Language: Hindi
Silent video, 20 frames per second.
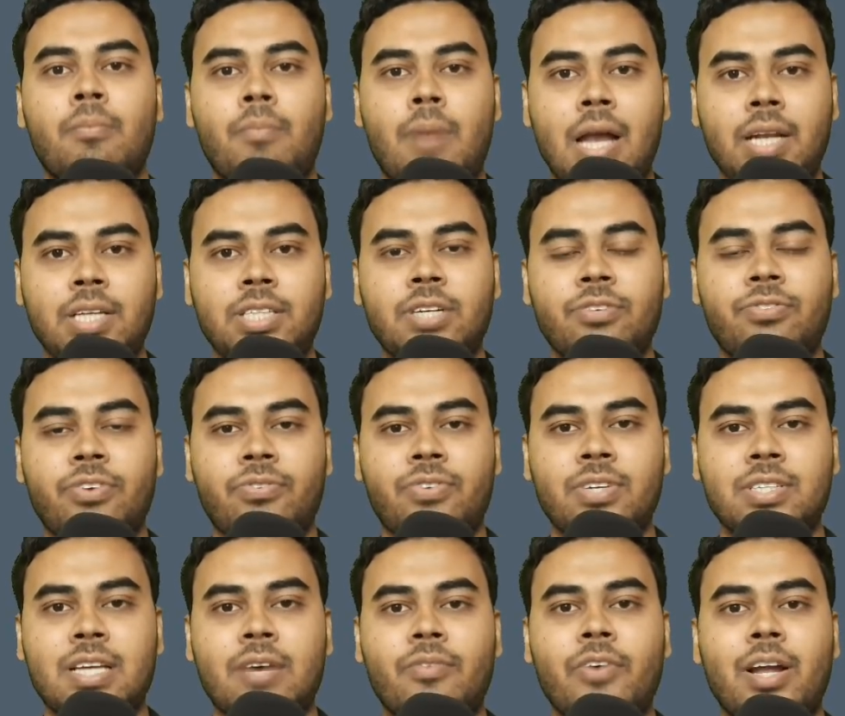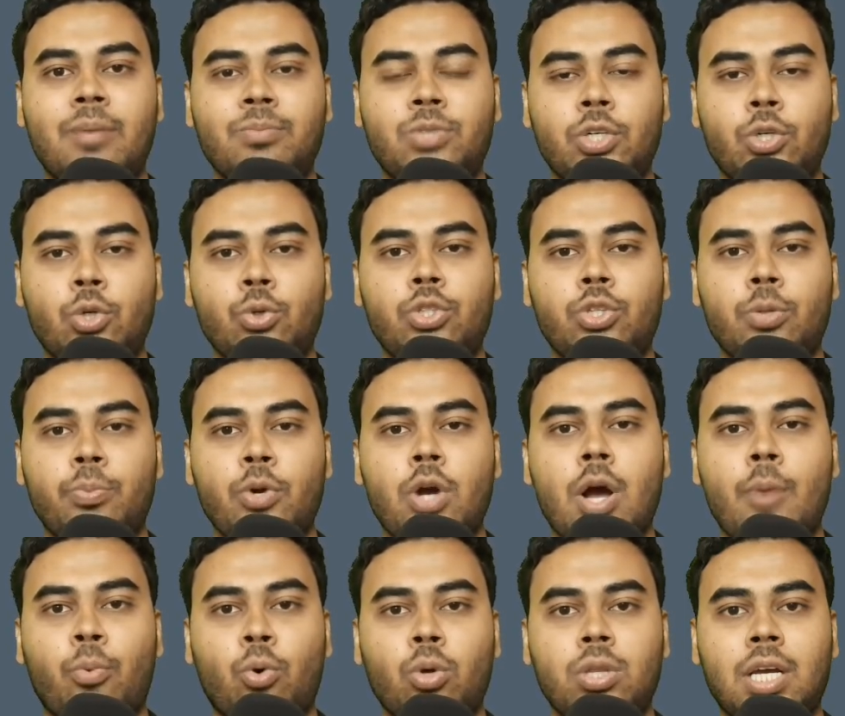माली जे फिफ्टी सेवन एम जीपीयू
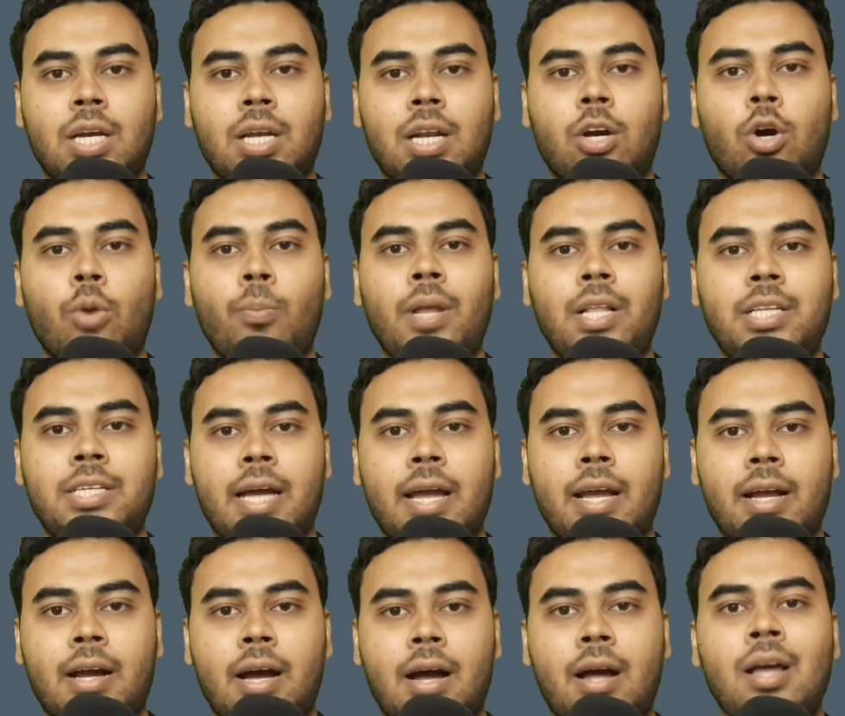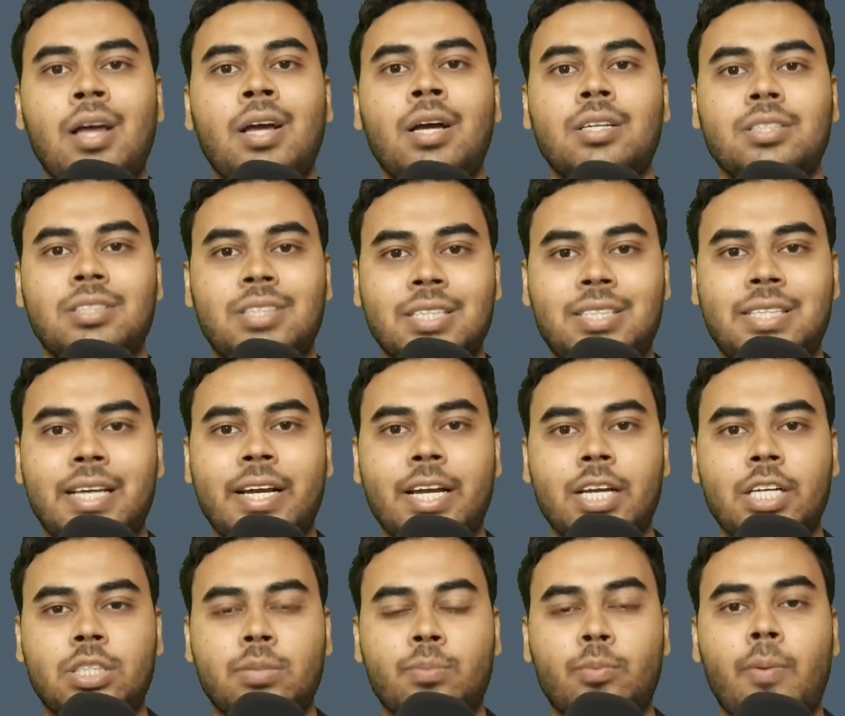आपको देखने को मिल जाएगा जिससे कि
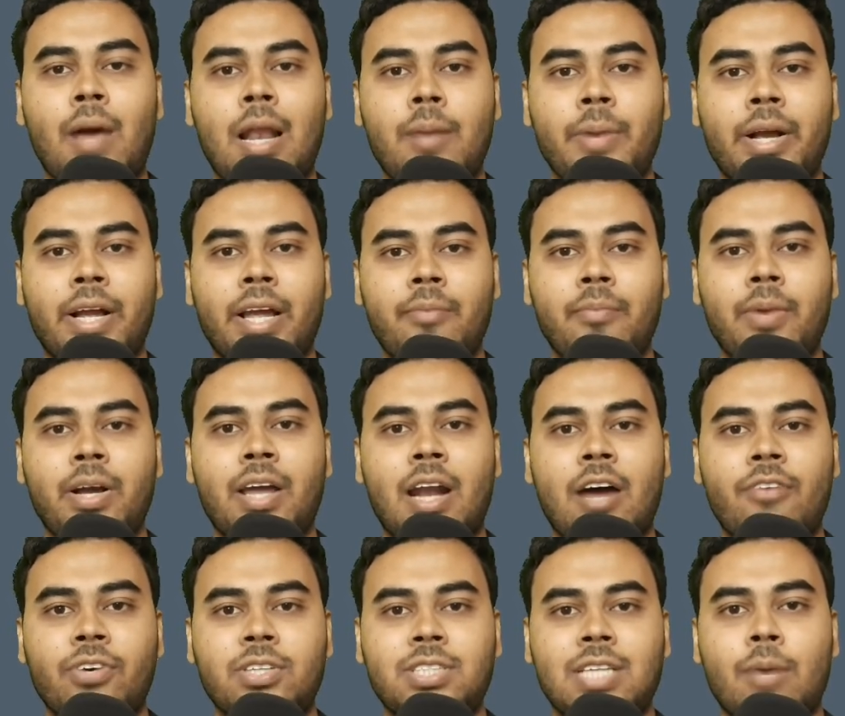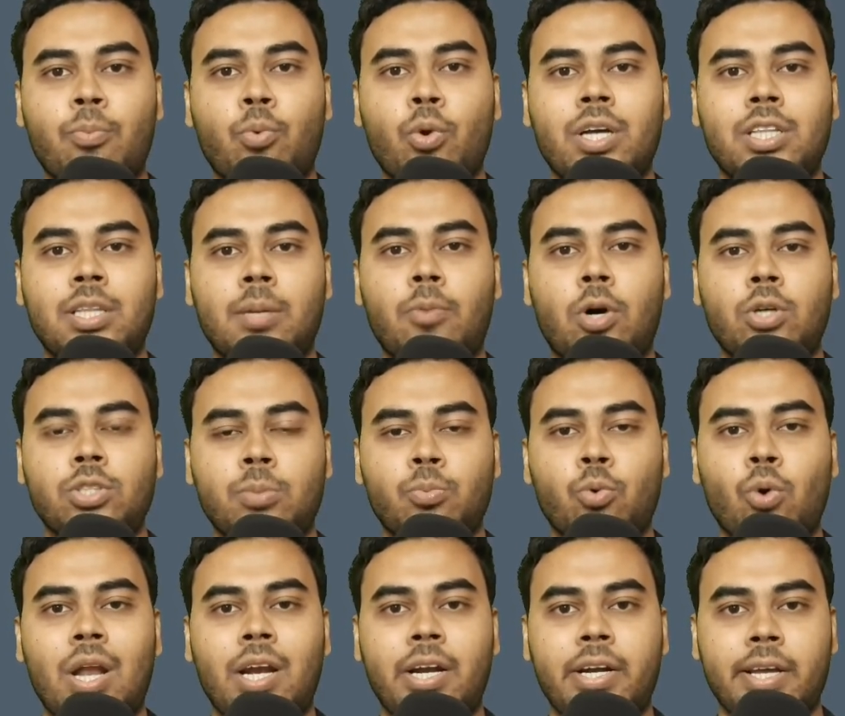इस मोबाइल में गेमिंग ग्राफिक्स आपको एकदम मौसम
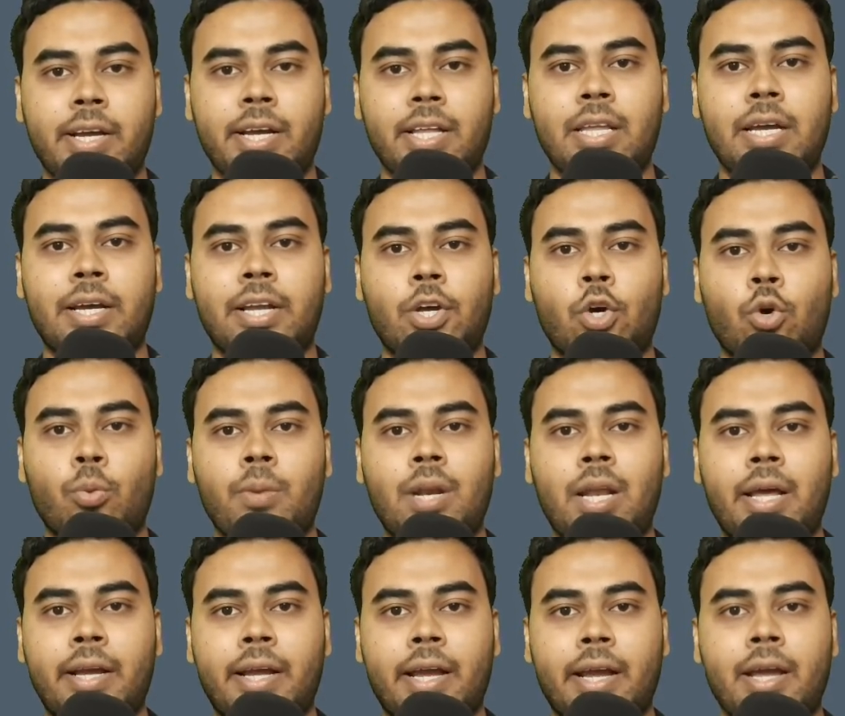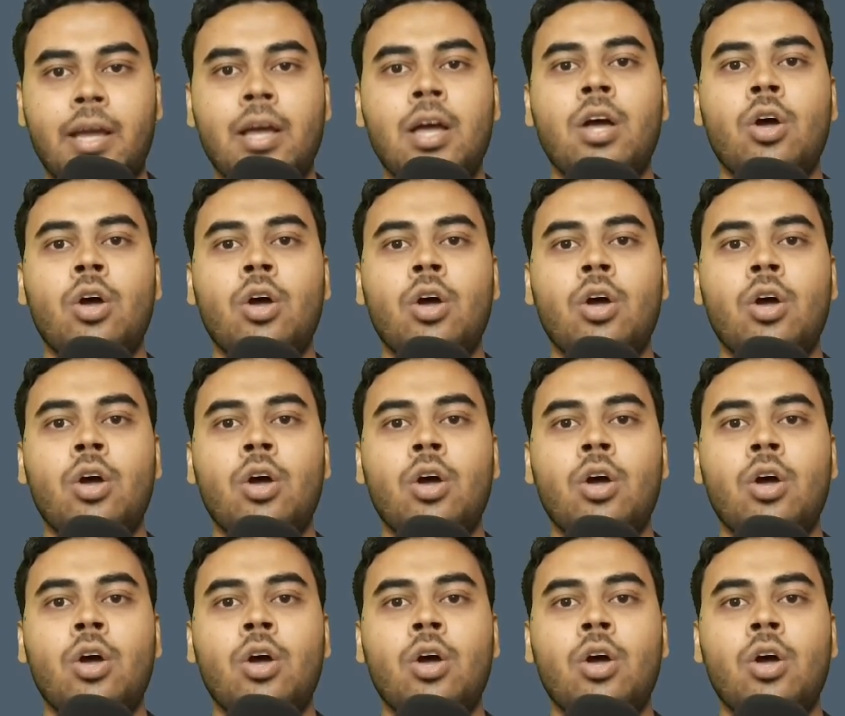क्वालिटी के देखने को मिलेंगे